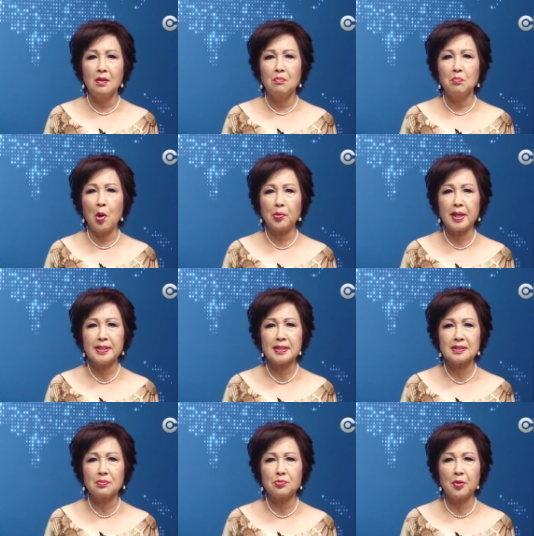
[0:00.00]
Một giới chức
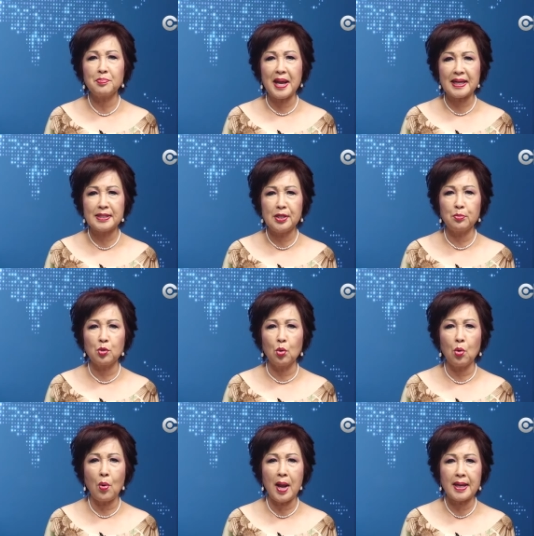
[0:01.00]
trong nhóm đặc nhiệm của
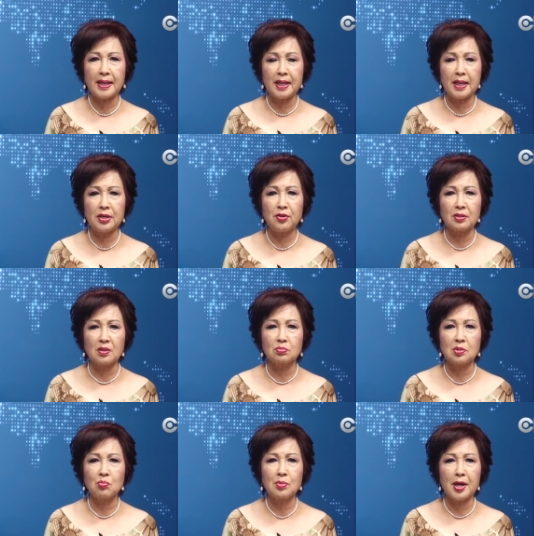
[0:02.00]
Hoa Kỳ do Tổng
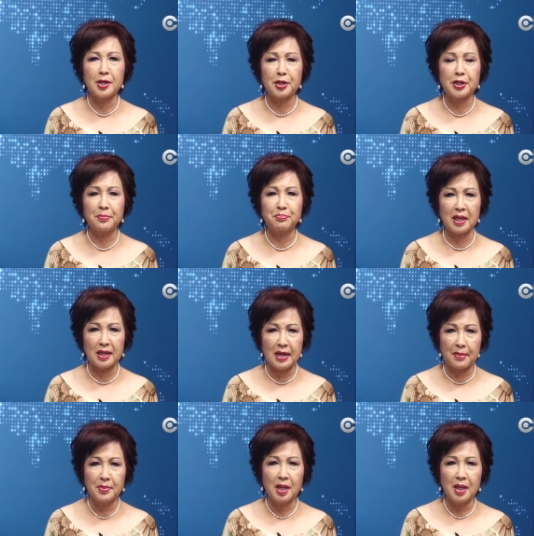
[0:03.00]
thống Donald Trump thành lập